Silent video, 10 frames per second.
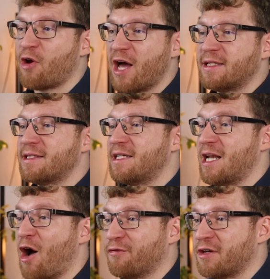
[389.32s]
bedeutet, sich
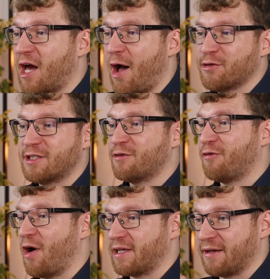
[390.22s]
laufend
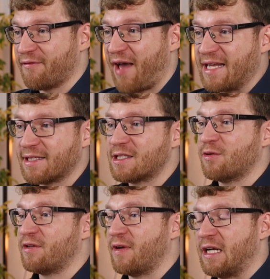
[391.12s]
herauszufordern,
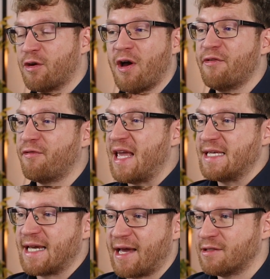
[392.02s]
weiterzuentwickeln, neue
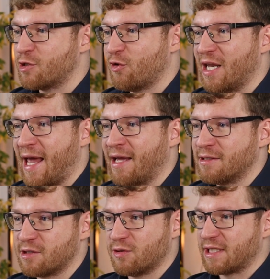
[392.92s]
Fähigkeiten zu
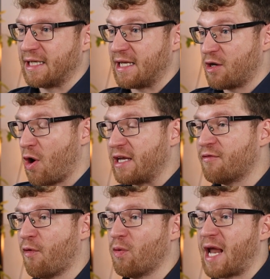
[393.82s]
erlernen, zu trainieren, neue
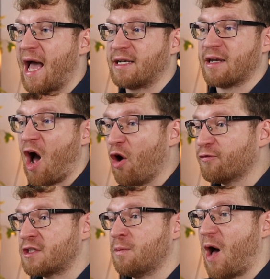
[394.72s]
Gewohnheiten
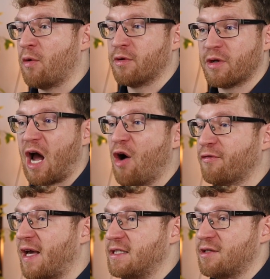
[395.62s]
aufzubauen oder
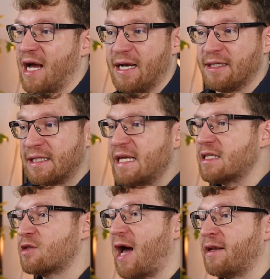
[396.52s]
aufrechtzuerhalten,
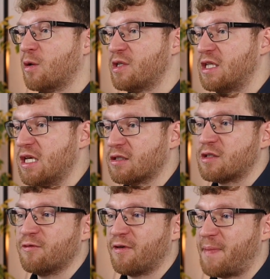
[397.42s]
Dinge zu
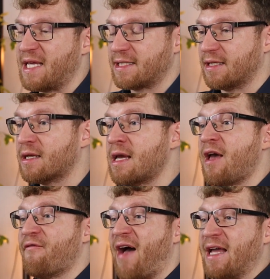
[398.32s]
analysieren, zu verbessern,
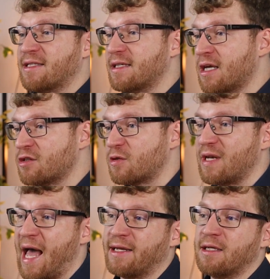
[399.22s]
weiter zu
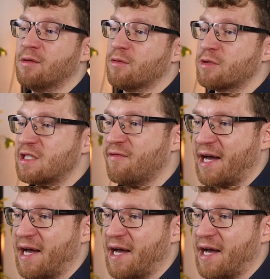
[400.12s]
lernen und zu